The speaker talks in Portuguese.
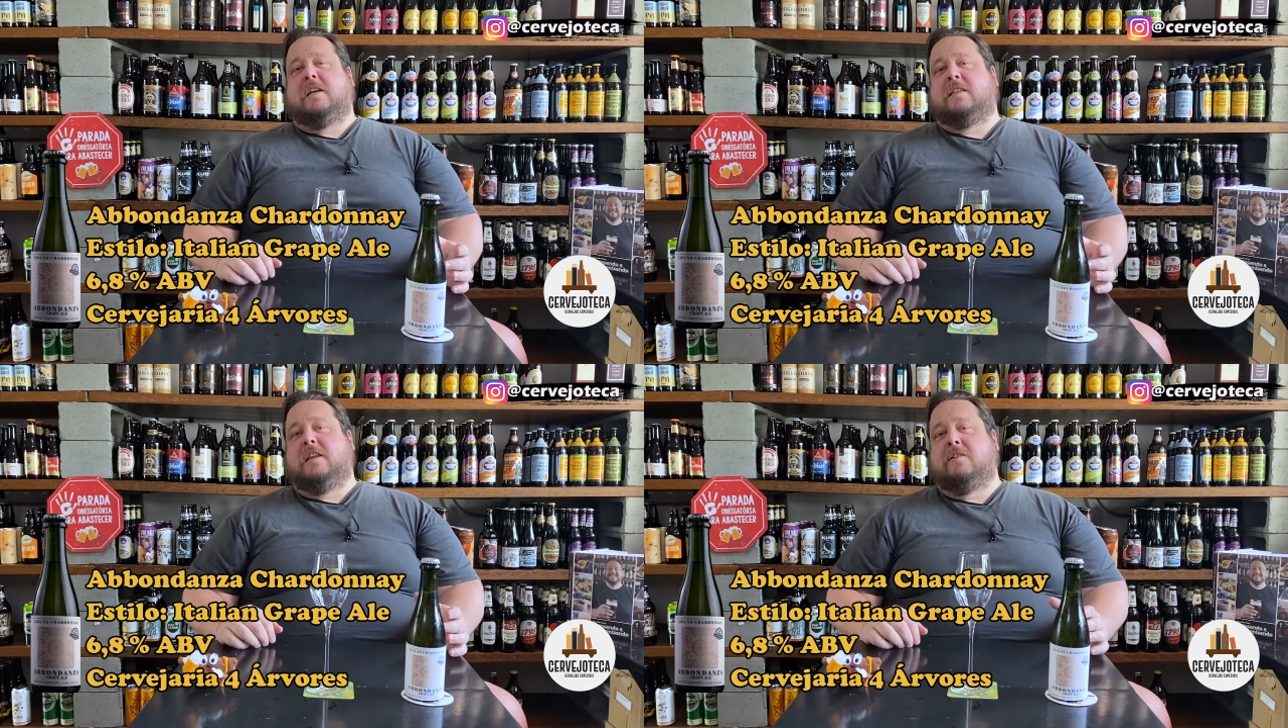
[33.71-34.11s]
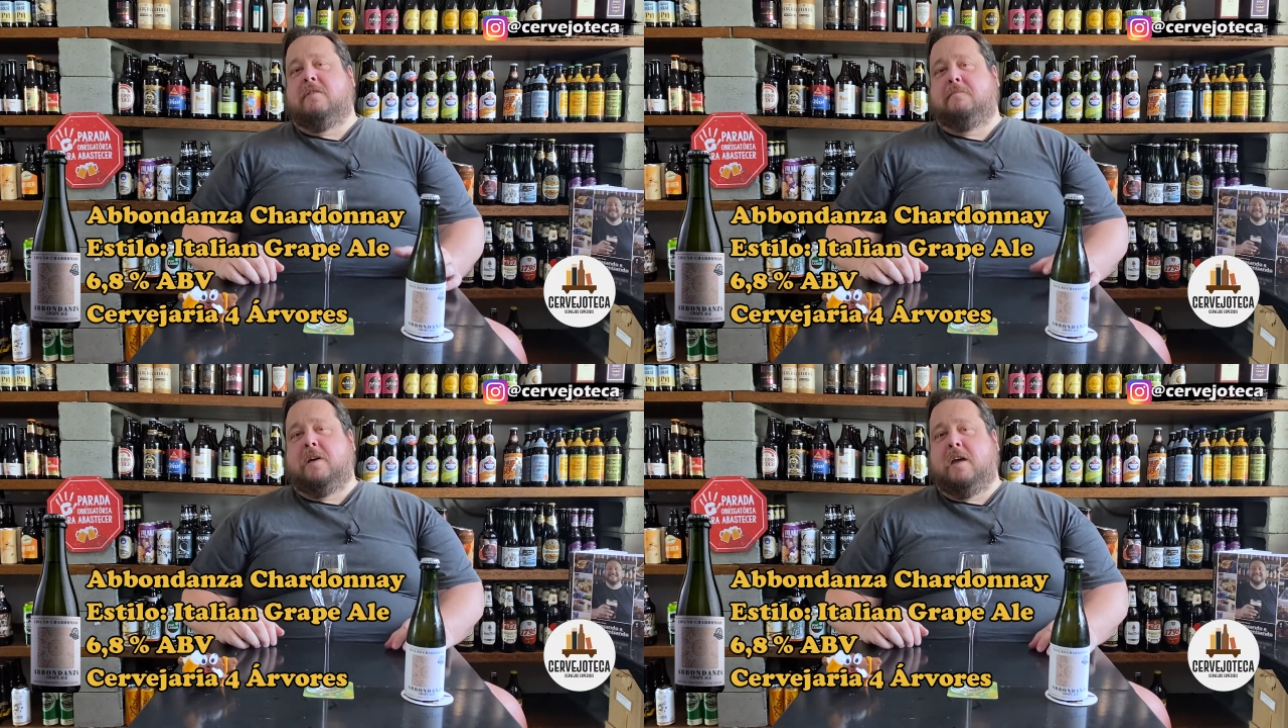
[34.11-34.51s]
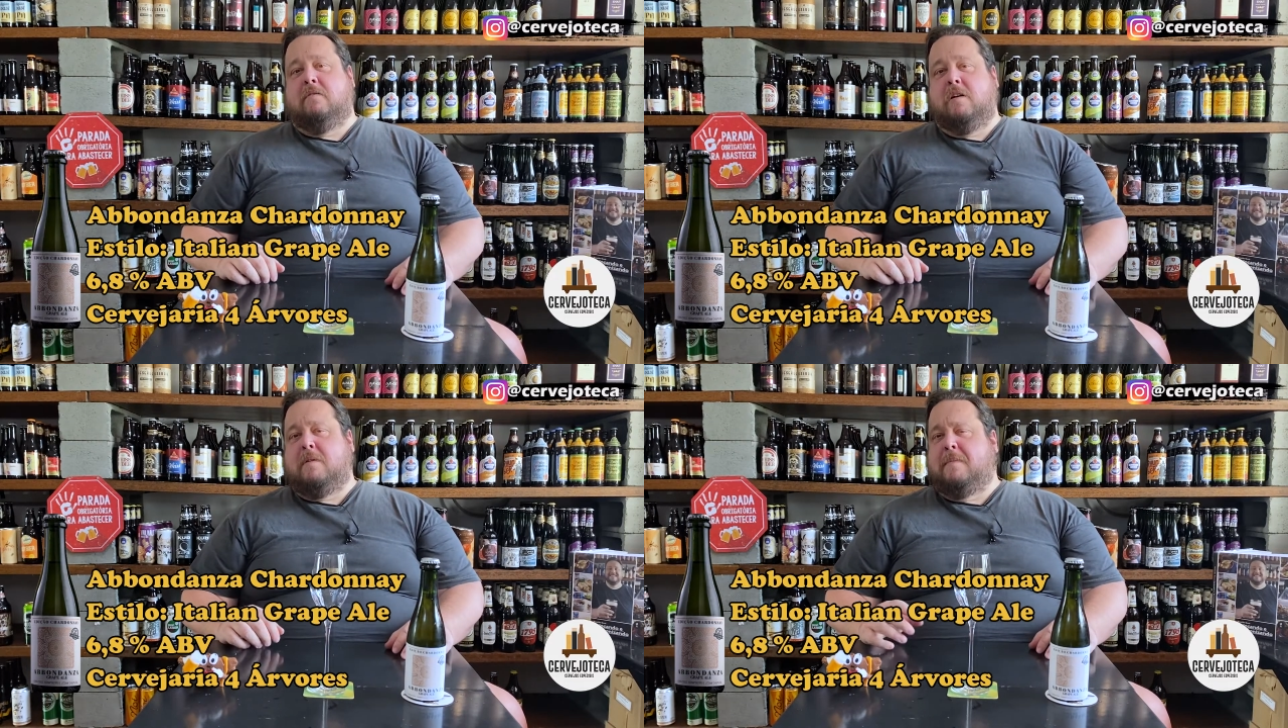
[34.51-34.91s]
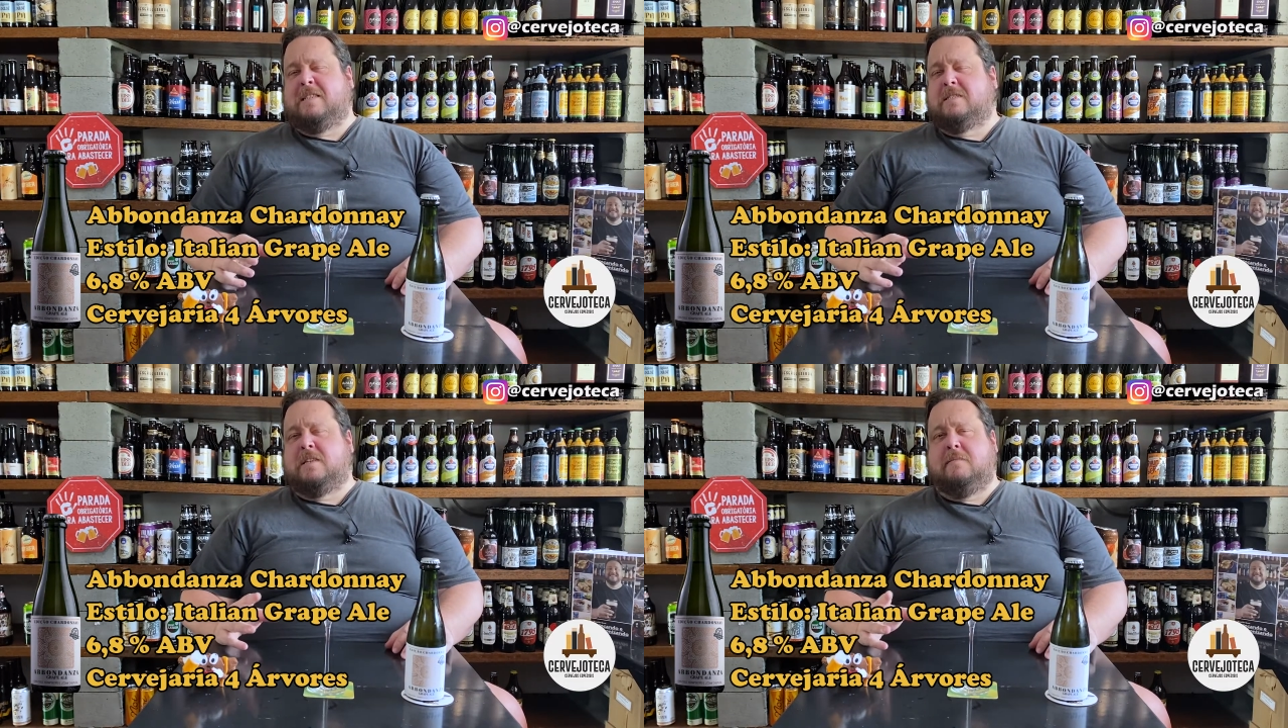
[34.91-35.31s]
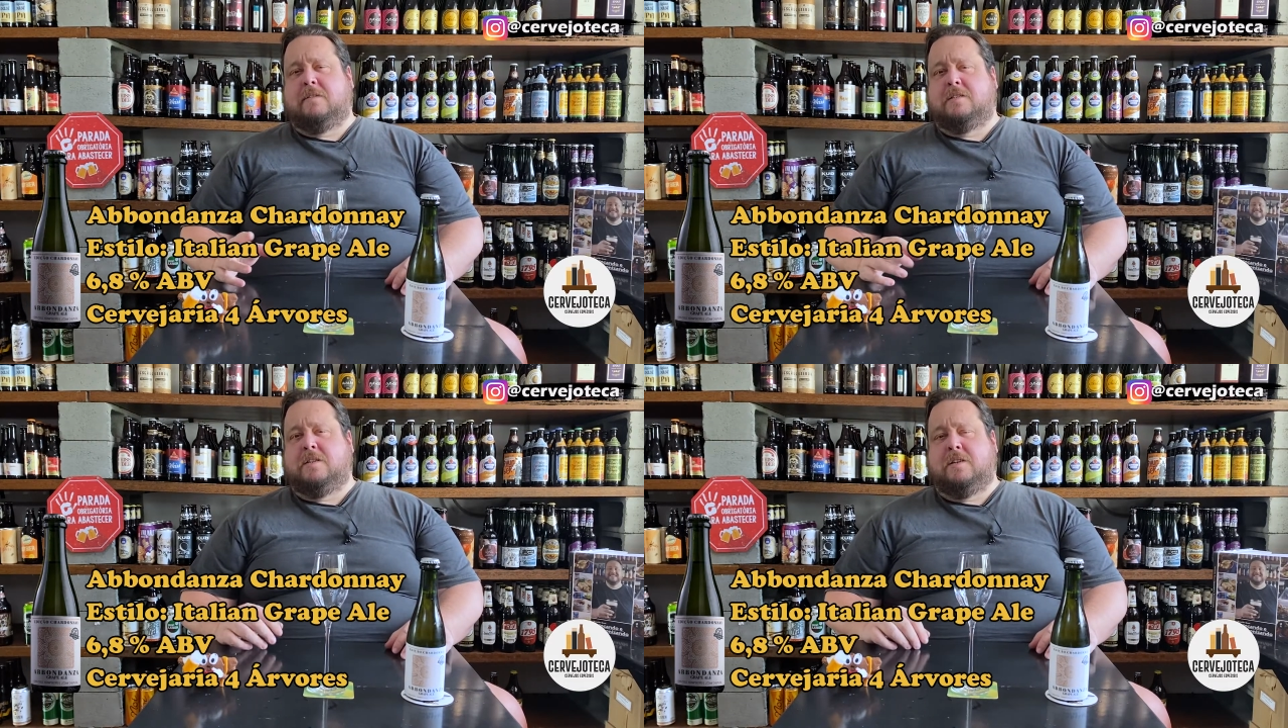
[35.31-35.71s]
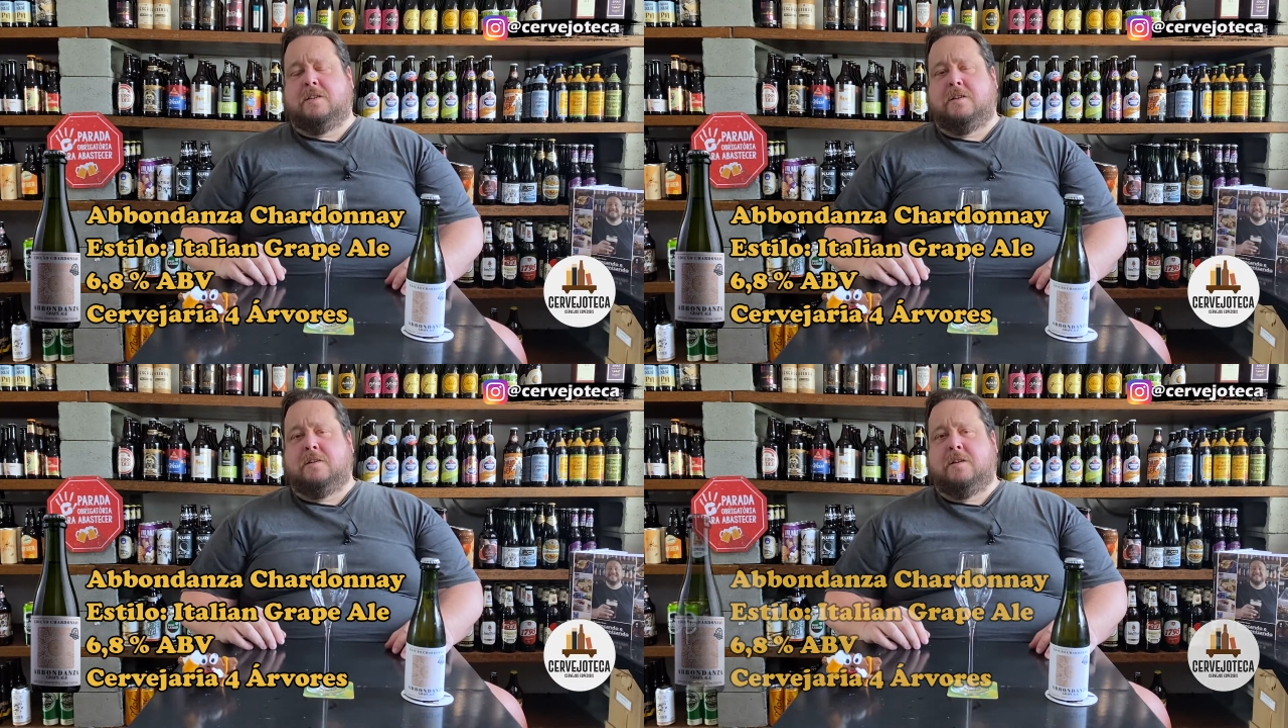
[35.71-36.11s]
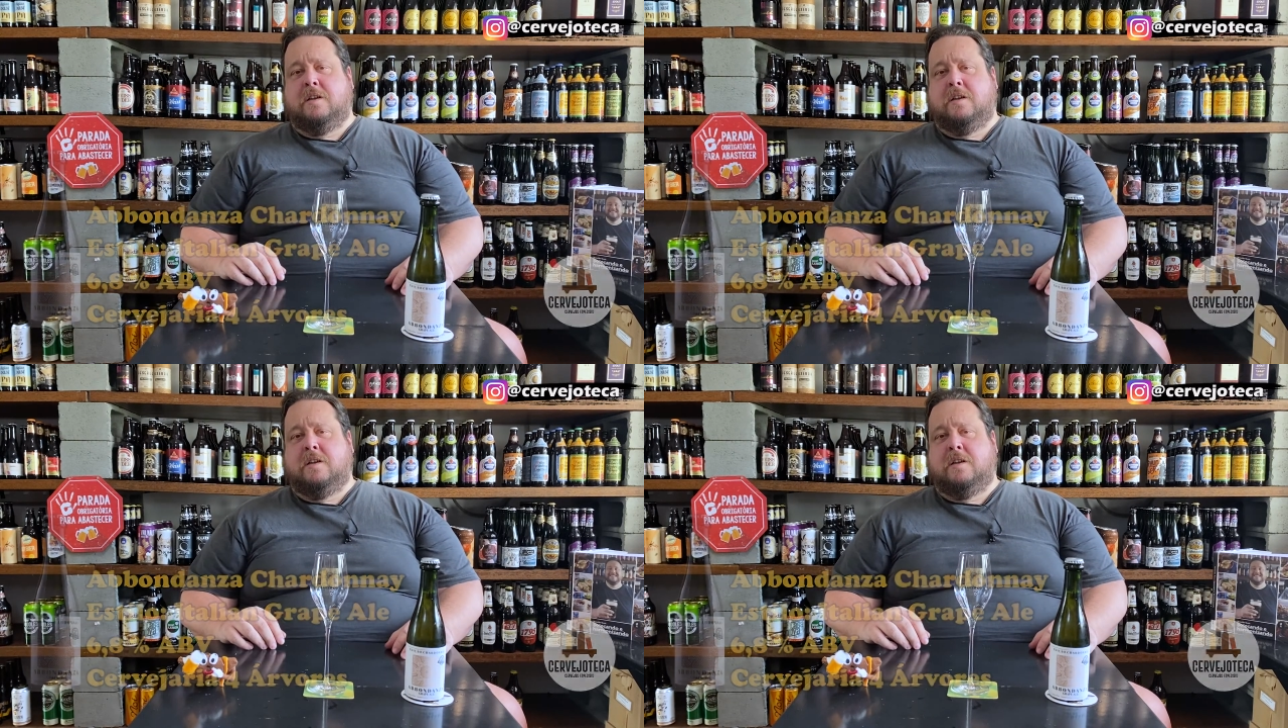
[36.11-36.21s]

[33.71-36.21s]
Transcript: Italian Grape Ale é uma base simples de, de